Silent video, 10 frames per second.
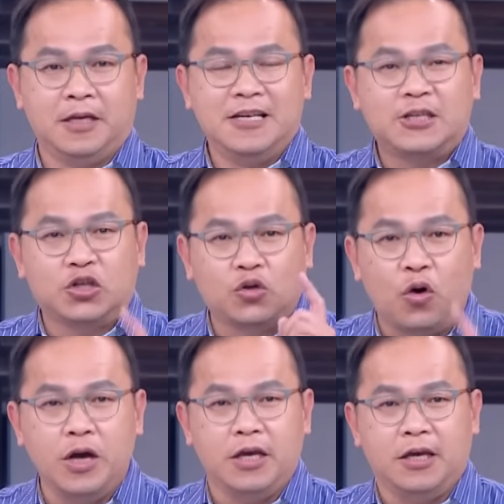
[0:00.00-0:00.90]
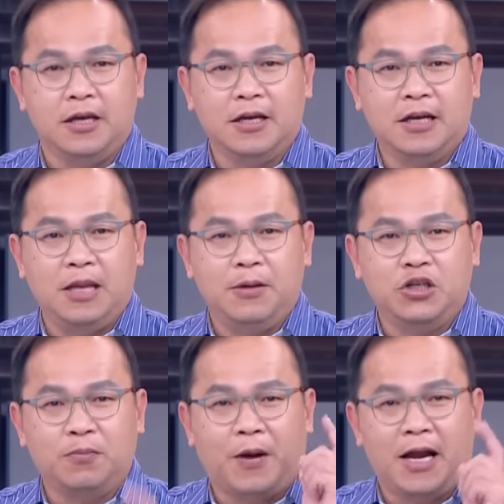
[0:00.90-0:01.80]
所以你们
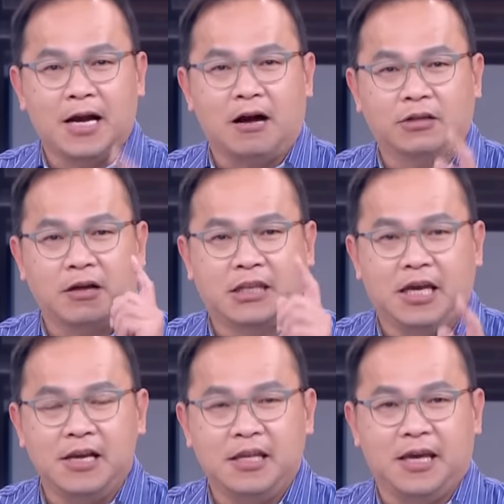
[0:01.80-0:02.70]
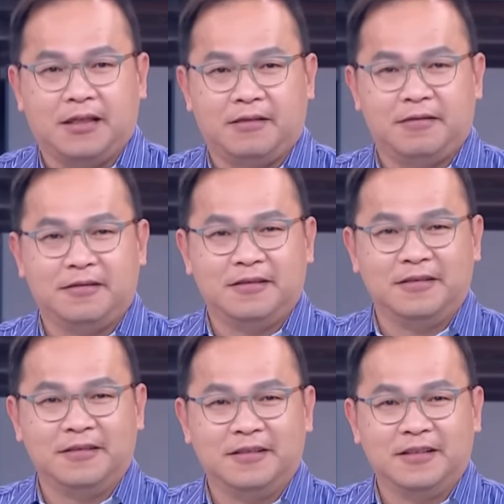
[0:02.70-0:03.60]
就把它搞到停电。
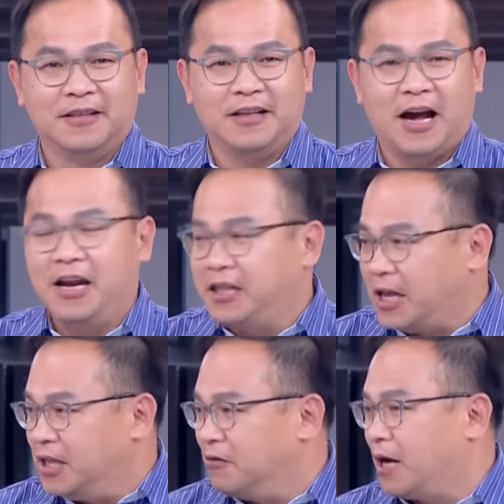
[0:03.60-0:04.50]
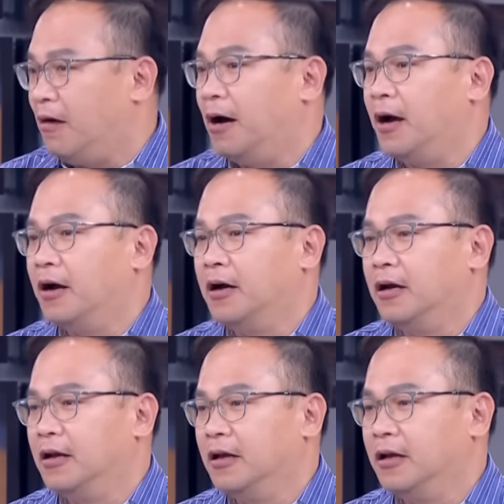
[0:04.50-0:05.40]
安尼电都够啊！
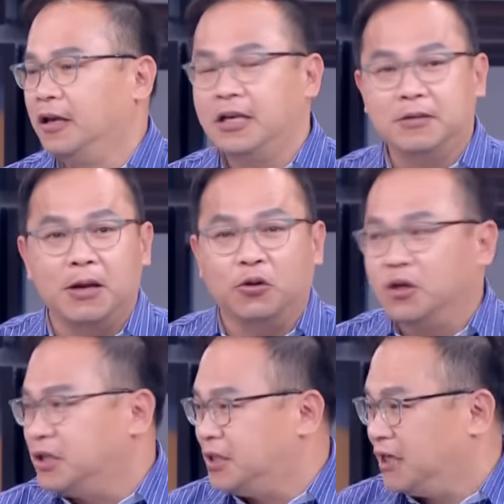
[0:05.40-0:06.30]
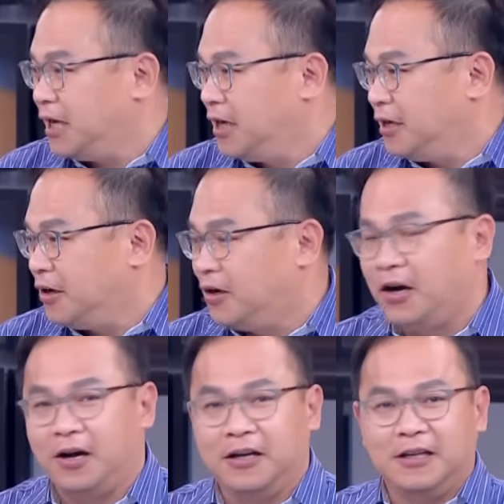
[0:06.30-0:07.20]
伊即话逻辑是安尼来讲
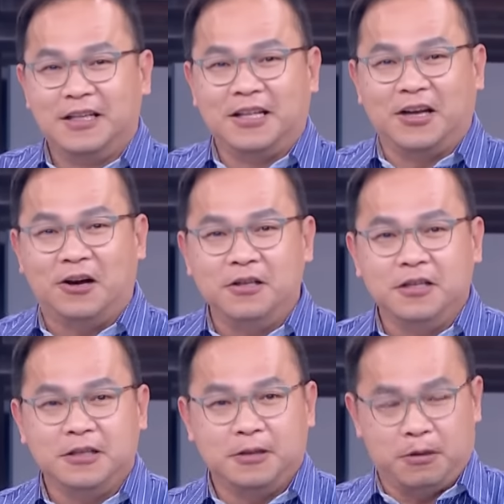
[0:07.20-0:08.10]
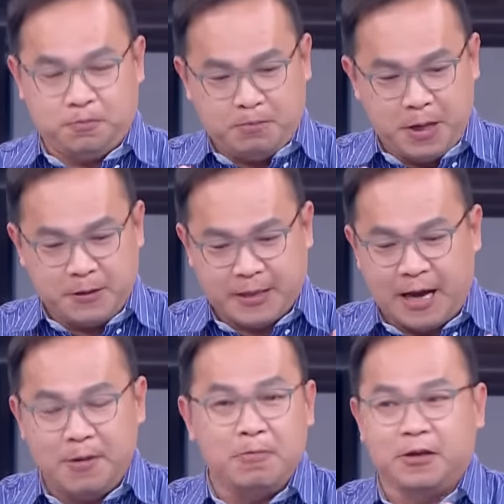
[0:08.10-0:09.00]
哦，来讲要才
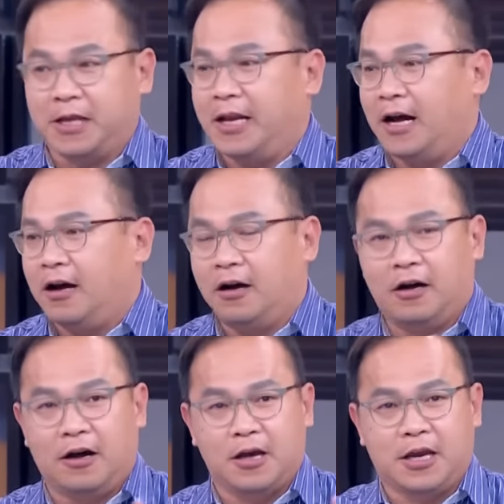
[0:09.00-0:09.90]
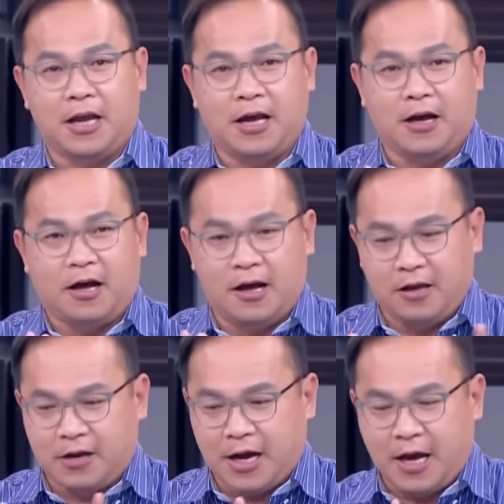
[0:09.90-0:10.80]
要无电啊哦，今下啊
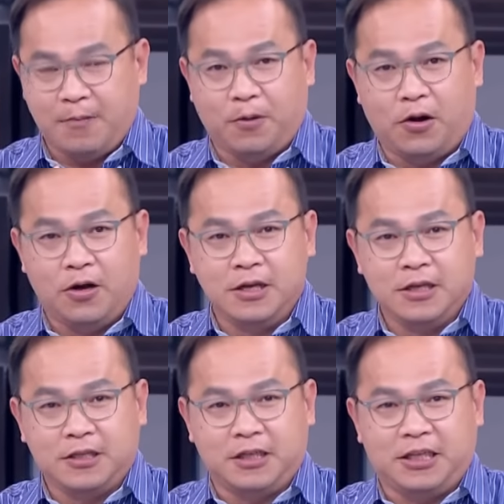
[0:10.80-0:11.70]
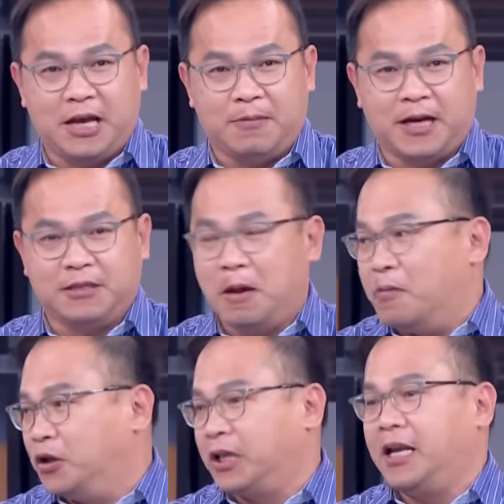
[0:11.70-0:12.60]
用到下晡四点开始要
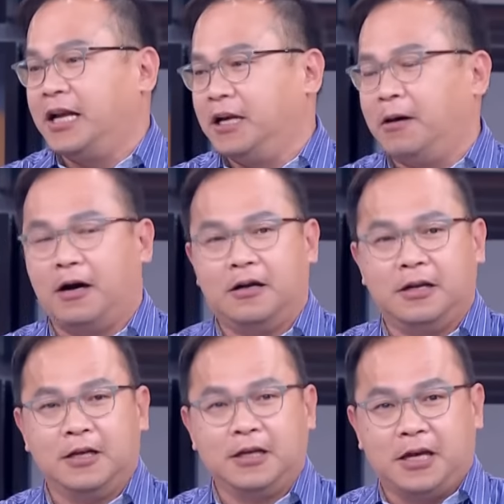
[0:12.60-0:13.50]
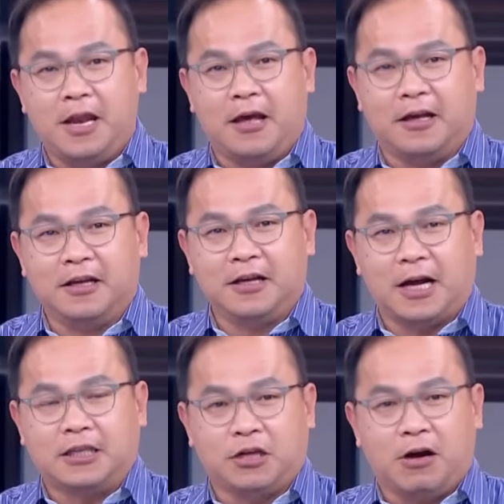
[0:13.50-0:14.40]
无电啊对吧？紧嘞，
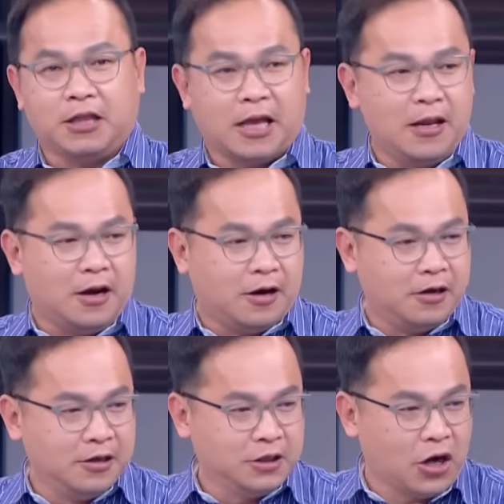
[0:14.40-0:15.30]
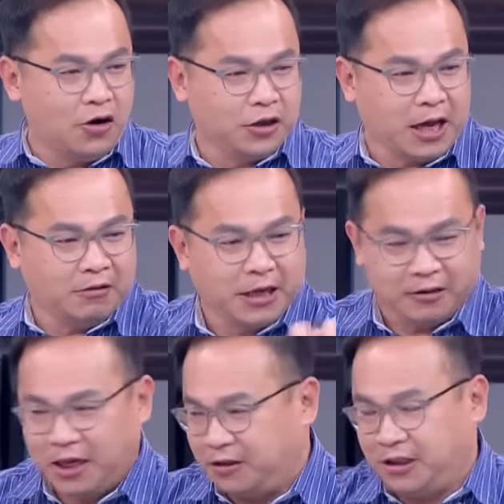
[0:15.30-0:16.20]
甲一寡电哦，创我跳跳
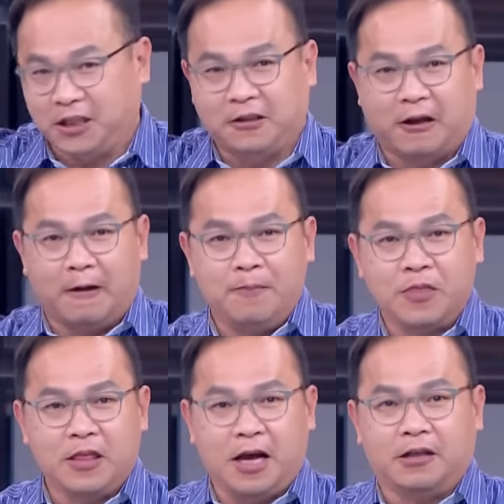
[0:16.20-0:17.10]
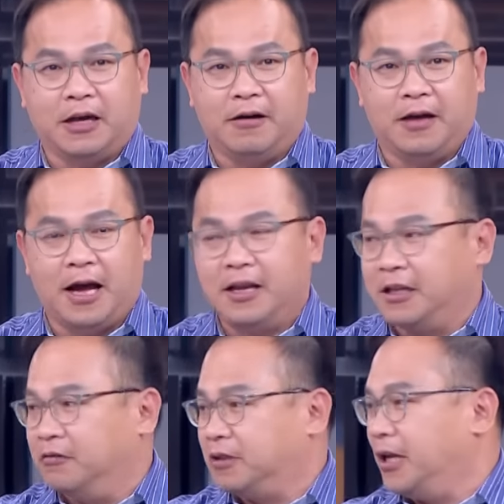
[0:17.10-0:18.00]
跳跳跳跳跳跳诶，派
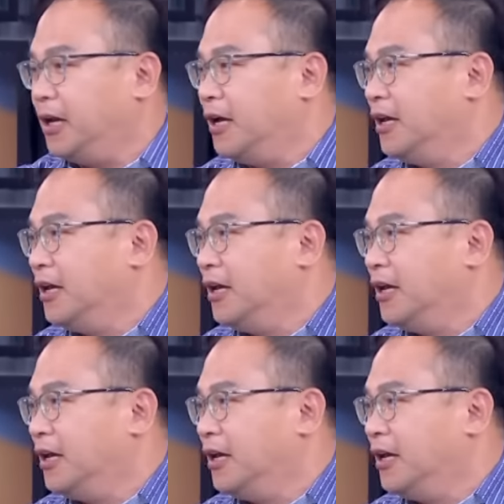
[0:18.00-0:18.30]
几只老鼠